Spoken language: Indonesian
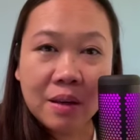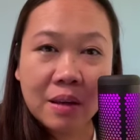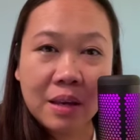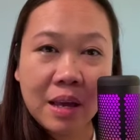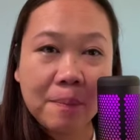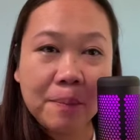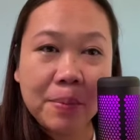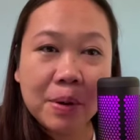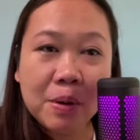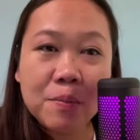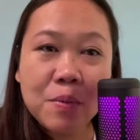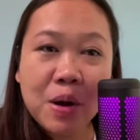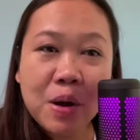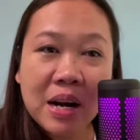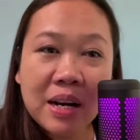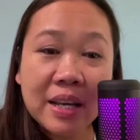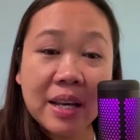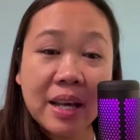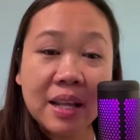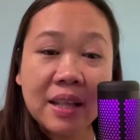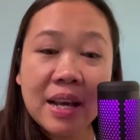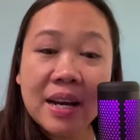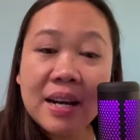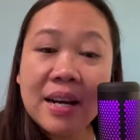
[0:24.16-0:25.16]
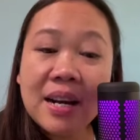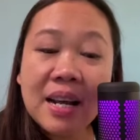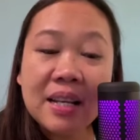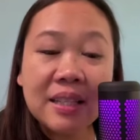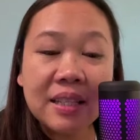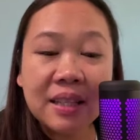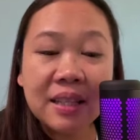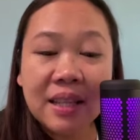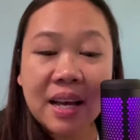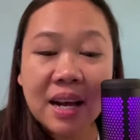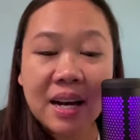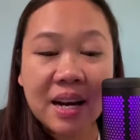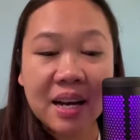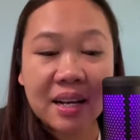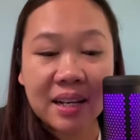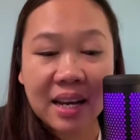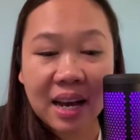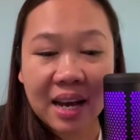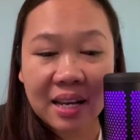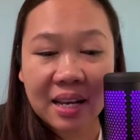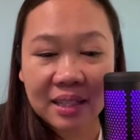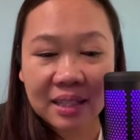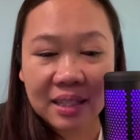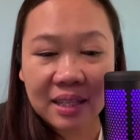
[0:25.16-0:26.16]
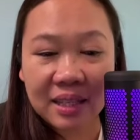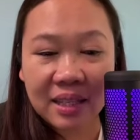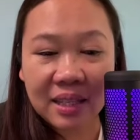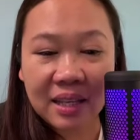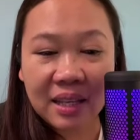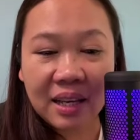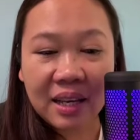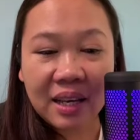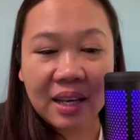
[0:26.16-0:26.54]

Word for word: Yang perempuan lihat adalah cinta dan kasih.